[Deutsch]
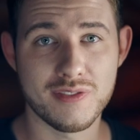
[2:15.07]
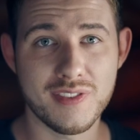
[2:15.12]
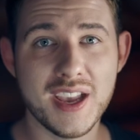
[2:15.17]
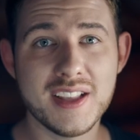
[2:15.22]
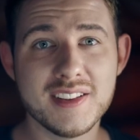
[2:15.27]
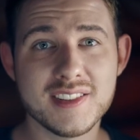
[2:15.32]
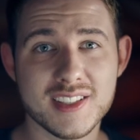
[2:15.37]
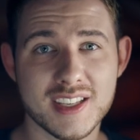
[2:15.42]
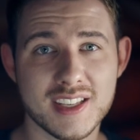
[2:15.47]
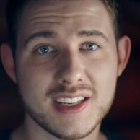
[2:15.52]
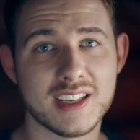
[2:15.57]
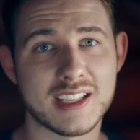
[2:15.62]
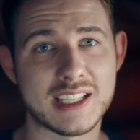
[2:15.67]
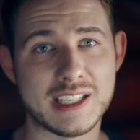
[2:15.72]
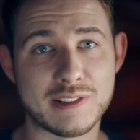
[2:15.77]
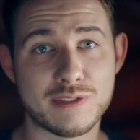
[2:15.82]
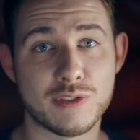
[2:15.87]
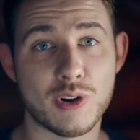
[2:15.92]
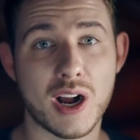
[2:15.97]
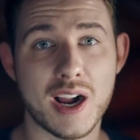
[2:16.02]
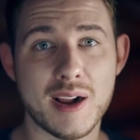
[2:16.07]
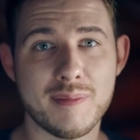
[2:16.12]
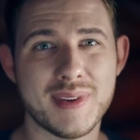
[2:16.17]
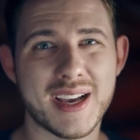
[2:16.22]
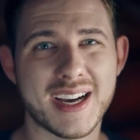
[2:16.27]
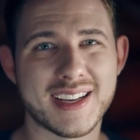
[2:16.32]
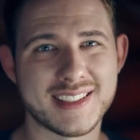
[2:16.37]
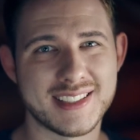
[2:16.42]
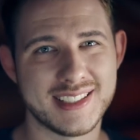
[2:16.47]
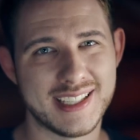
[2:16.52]
Fans generieren. Vor allem
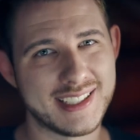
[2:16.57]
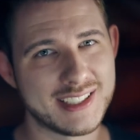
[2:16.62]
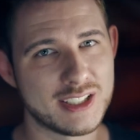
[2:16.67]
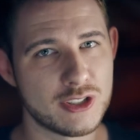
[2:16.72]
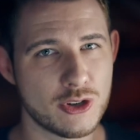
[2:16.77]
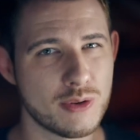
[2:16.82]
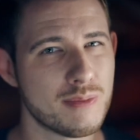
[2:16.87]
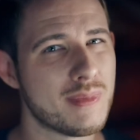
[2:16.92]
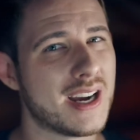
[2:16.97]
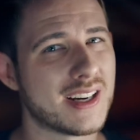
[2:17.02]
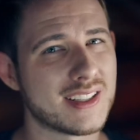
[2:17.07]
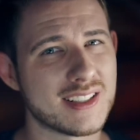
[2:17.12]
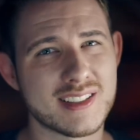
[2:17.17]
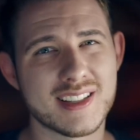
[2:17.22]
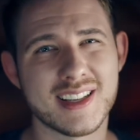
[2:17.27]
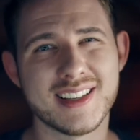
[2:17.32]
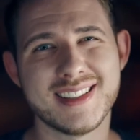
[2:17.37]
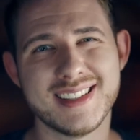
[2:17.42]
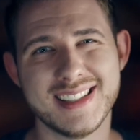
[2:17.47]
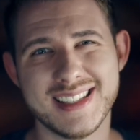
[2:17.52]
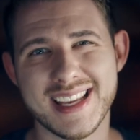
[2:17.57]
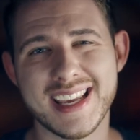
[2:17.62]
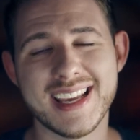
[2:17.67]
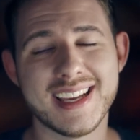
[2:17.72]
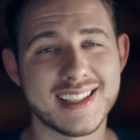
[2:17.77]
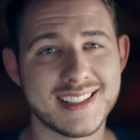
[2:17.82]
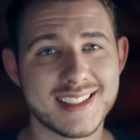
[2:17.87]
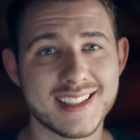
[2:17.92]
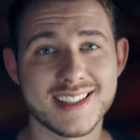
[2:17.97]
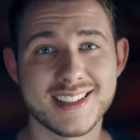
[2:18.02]
der asiatische Markt ist halt
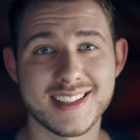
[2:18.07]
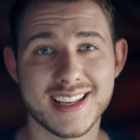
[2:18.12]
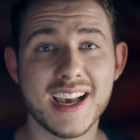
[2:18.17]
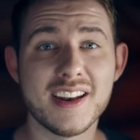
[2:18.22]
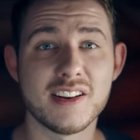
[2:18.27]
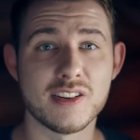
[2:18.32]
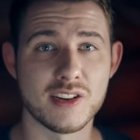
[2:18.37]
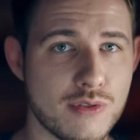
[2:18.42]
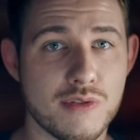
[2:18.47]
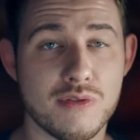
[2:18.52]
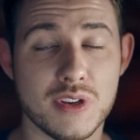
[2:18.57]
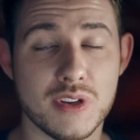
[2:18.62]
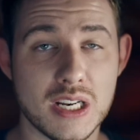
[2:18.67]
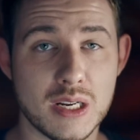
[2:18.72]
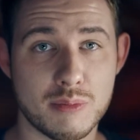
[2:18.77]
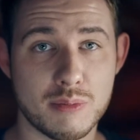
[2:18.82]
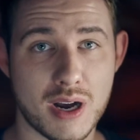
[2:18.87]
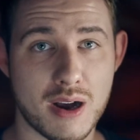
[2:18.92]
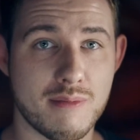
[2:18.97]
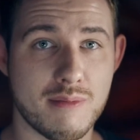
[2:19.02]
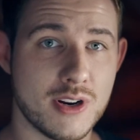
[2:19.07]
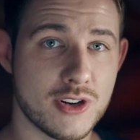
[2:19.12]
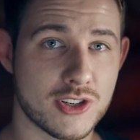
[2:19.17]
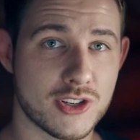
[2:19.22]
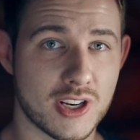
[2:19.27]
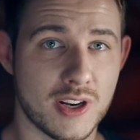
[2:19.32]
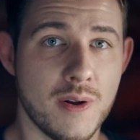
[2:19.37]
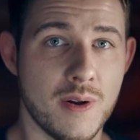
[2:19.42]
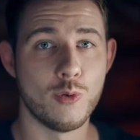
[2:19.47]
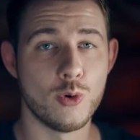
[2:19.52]
sehr interessant für viele Partner.
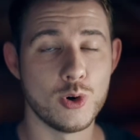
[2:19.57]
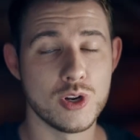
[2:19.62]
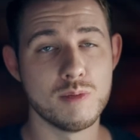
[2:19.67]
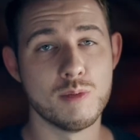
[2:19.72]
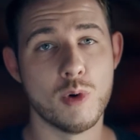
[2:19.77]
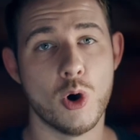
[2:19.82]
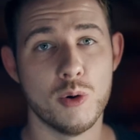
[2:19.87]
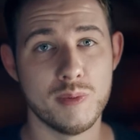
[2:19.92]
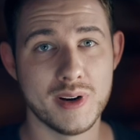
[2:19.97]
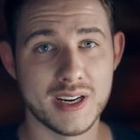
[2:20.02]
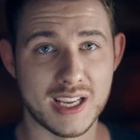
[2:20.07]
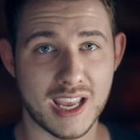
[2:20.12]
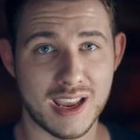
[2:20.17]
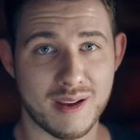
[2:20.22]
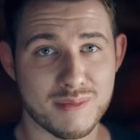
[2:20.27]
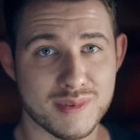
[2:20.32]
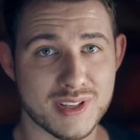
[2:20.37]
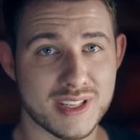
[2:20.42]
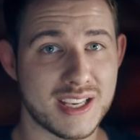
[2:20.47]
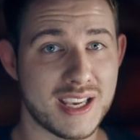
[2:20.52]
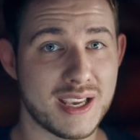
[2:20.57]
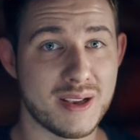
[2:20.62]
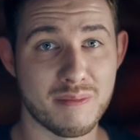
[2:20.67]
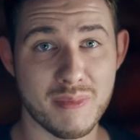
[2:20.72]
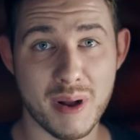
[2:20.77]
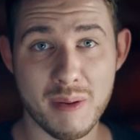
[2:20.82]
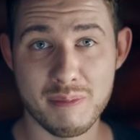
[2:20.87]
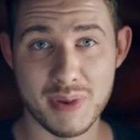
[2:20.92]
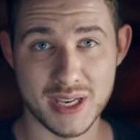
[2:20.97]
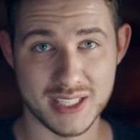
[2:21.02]
Publisher, wo die Mobile Games
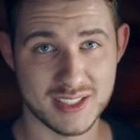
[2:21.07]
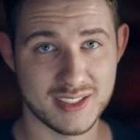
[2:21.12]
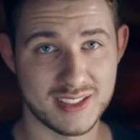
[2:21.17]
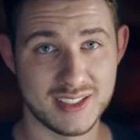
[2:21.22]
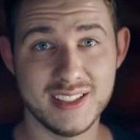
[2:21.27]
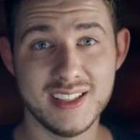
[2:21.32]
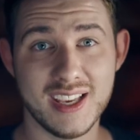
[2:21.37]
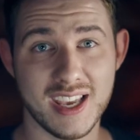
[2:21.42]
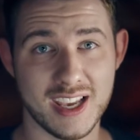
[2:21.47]
eben am besten